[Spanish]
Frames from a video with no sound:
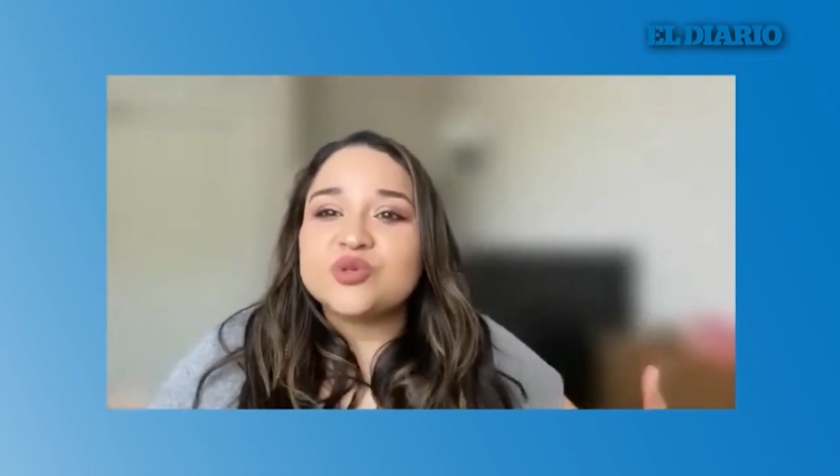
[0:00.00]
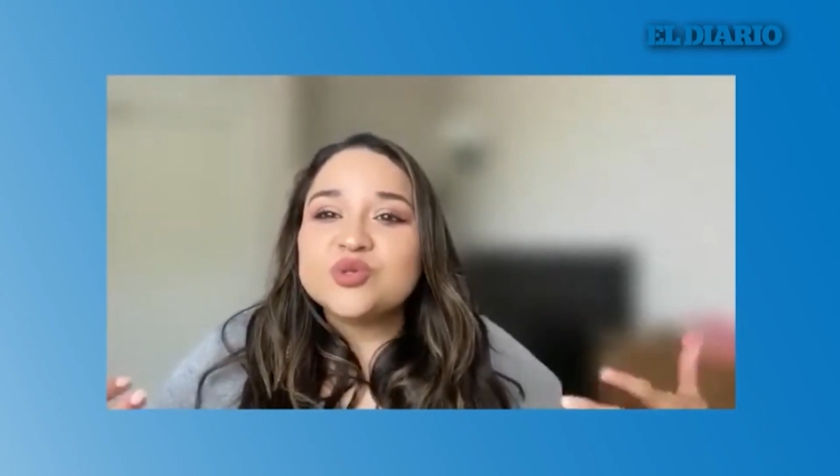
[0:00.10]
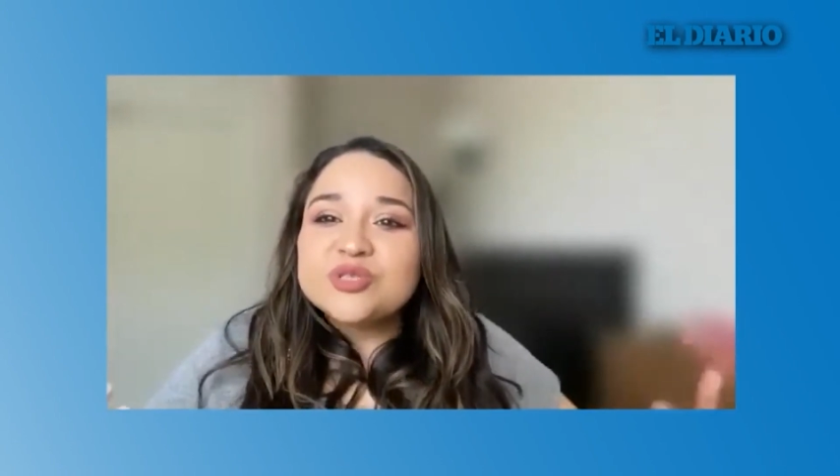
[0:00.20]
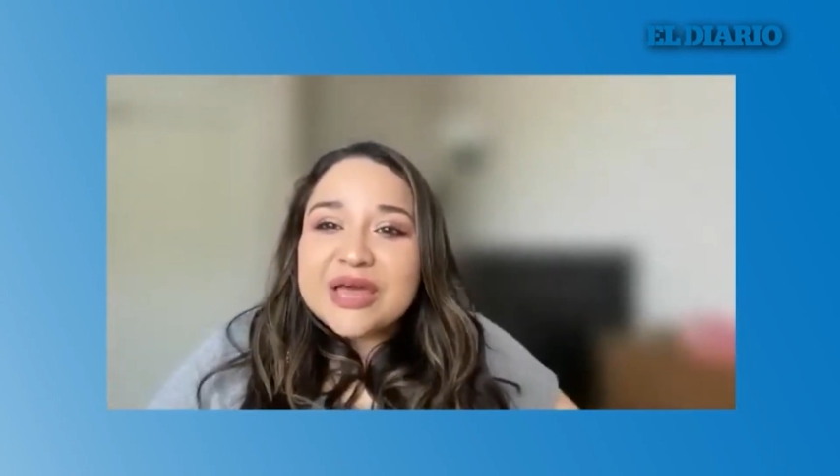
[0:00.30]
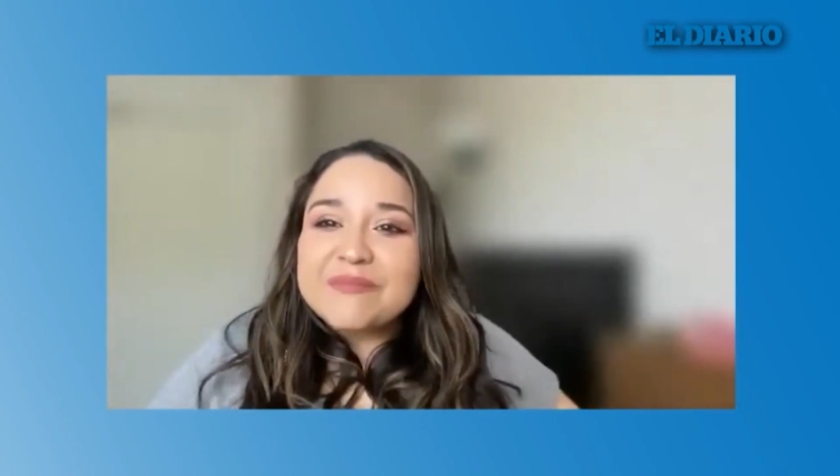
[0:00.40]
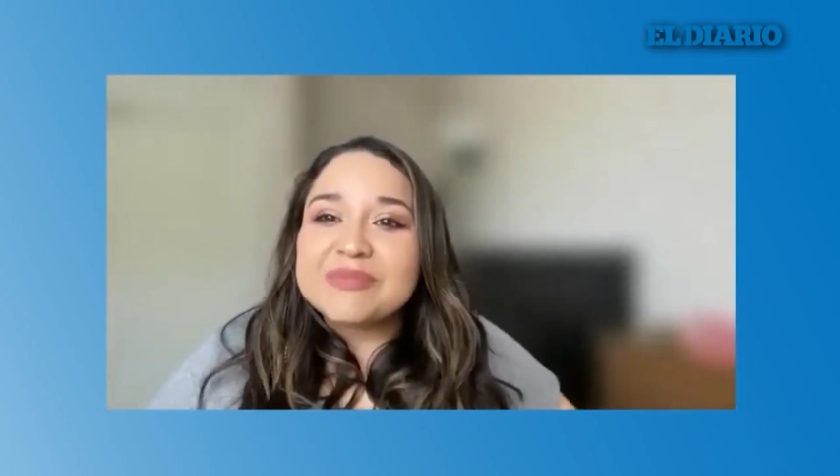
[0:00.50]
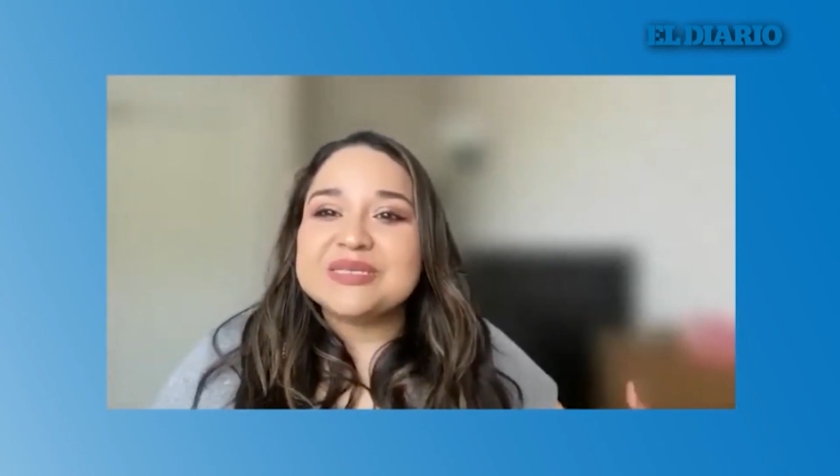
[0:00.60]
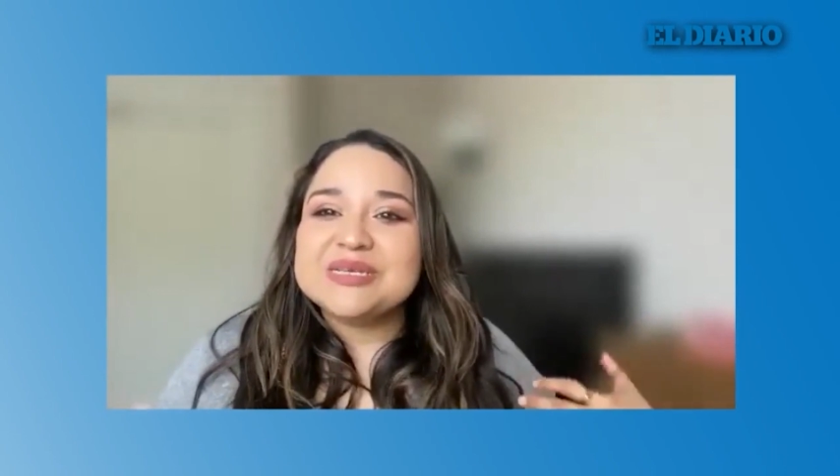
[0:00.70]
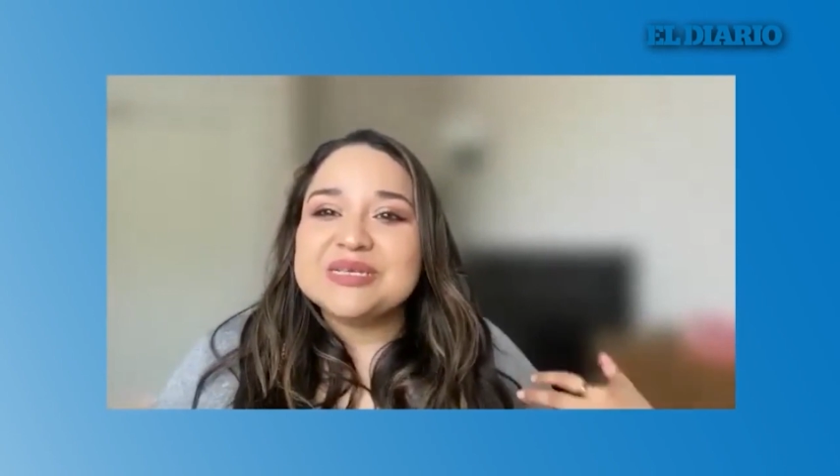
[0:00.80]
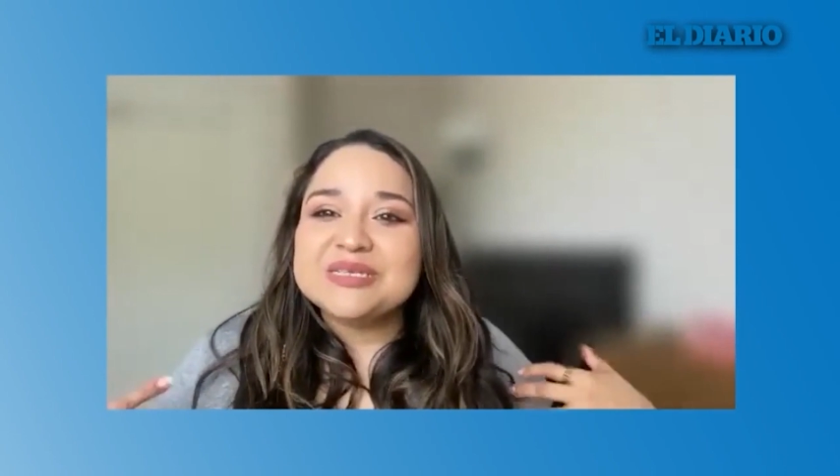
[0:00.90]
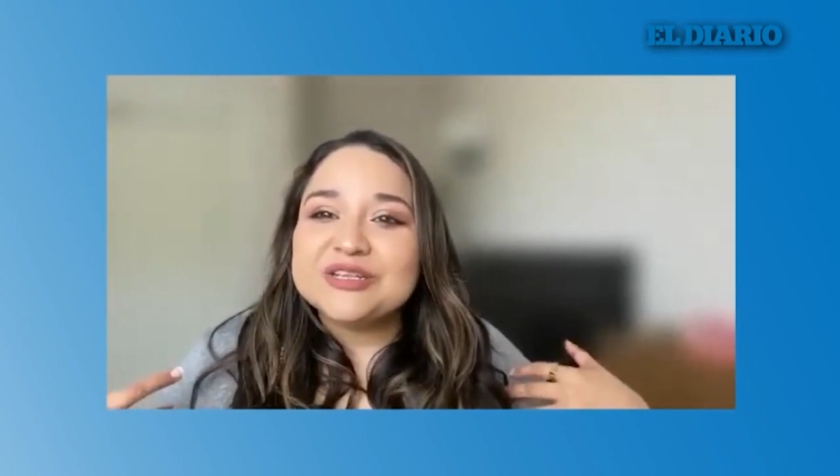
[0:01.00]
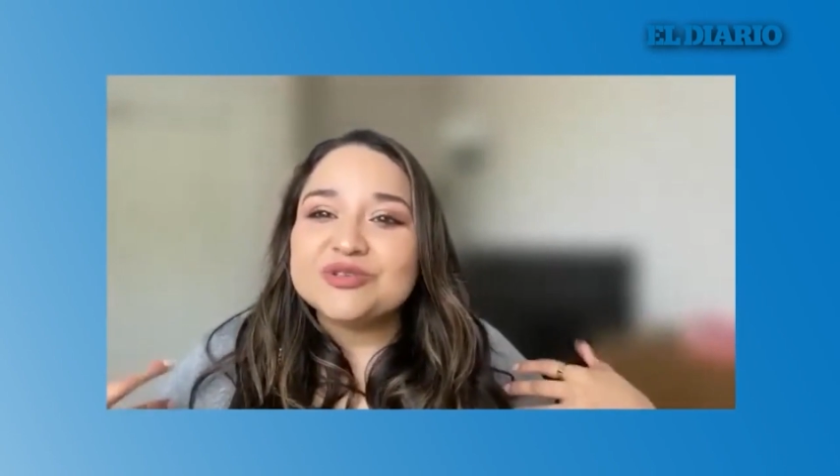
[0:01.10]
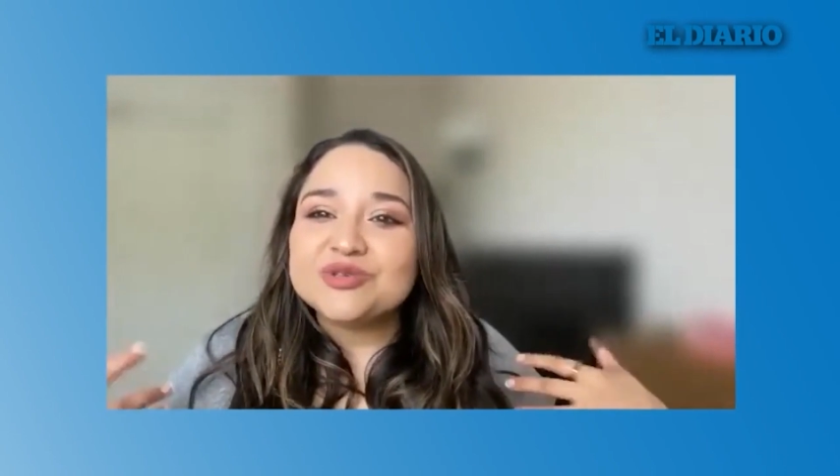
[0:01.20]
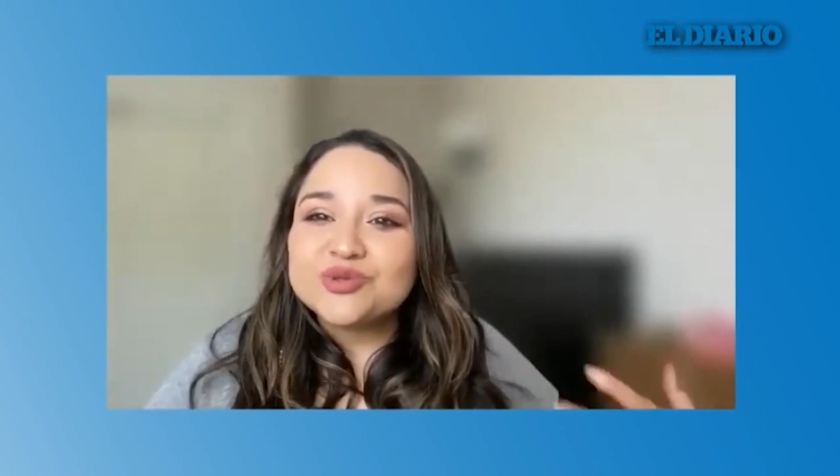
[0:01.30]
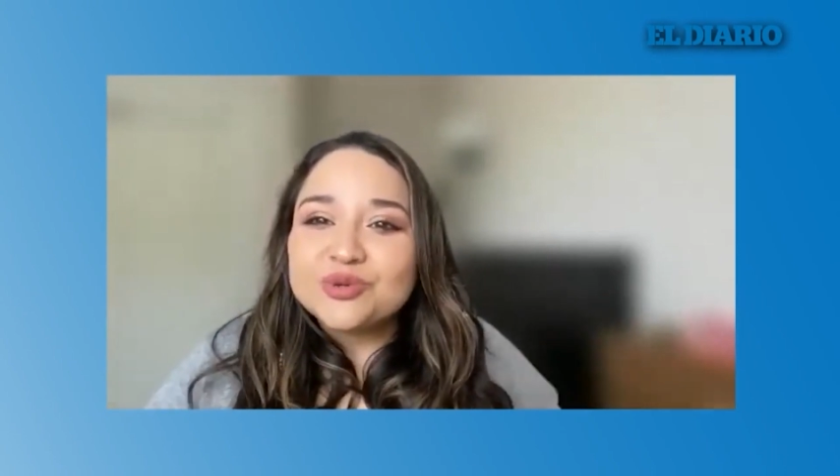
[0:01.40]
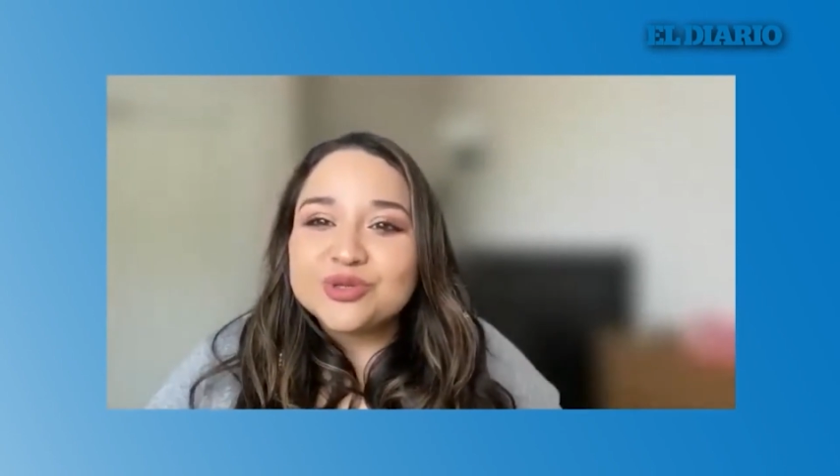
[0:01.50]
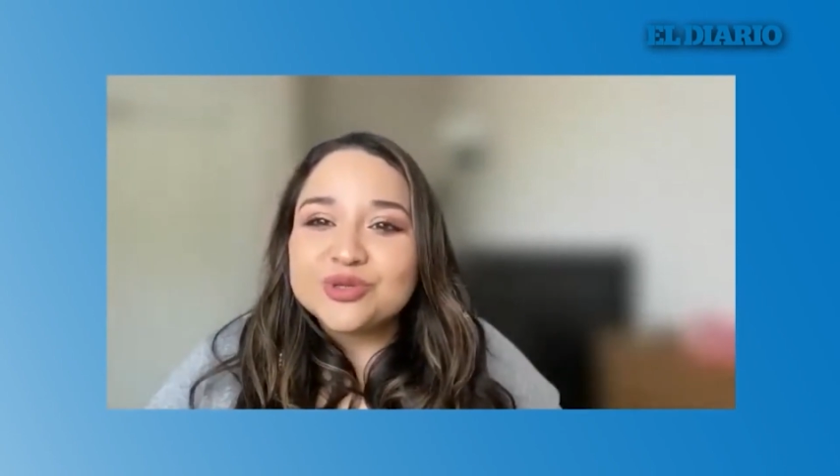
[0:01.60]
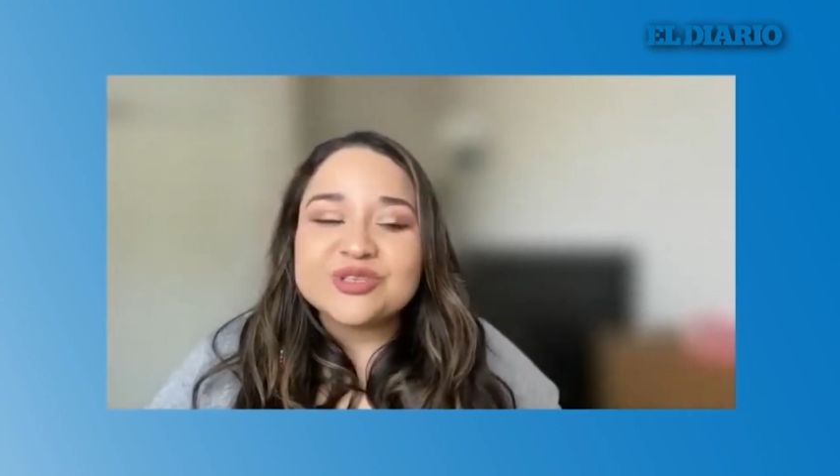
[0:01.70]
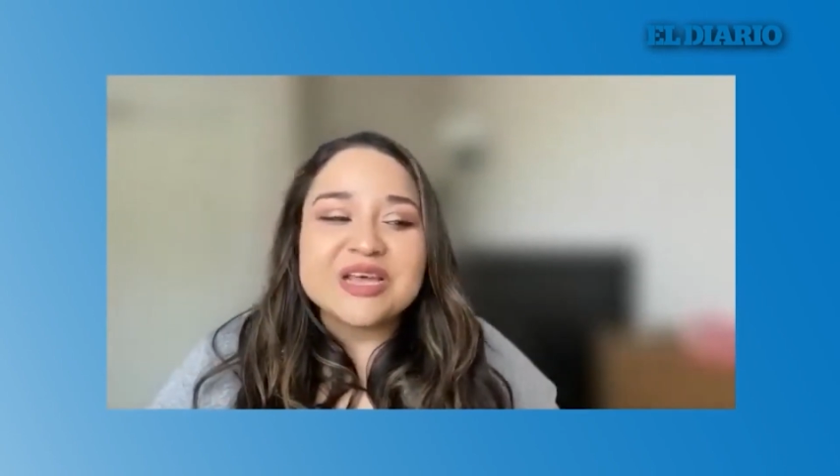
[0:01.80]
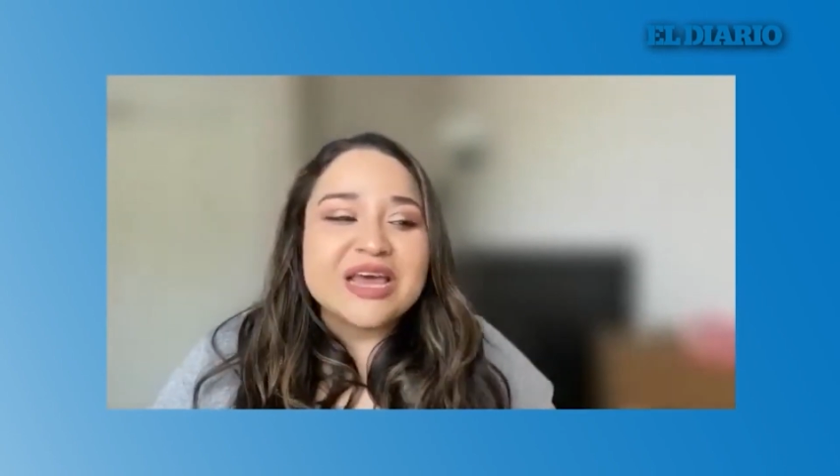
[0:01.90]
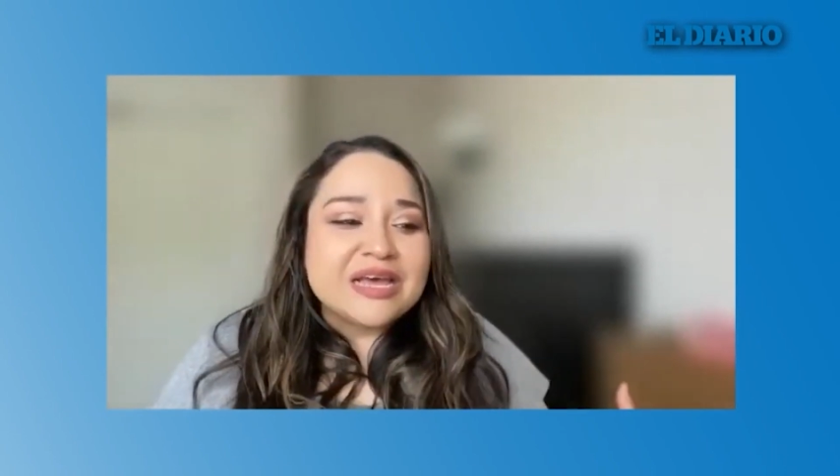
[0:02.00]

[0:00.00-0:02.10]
sus temas siguen siendo suyos,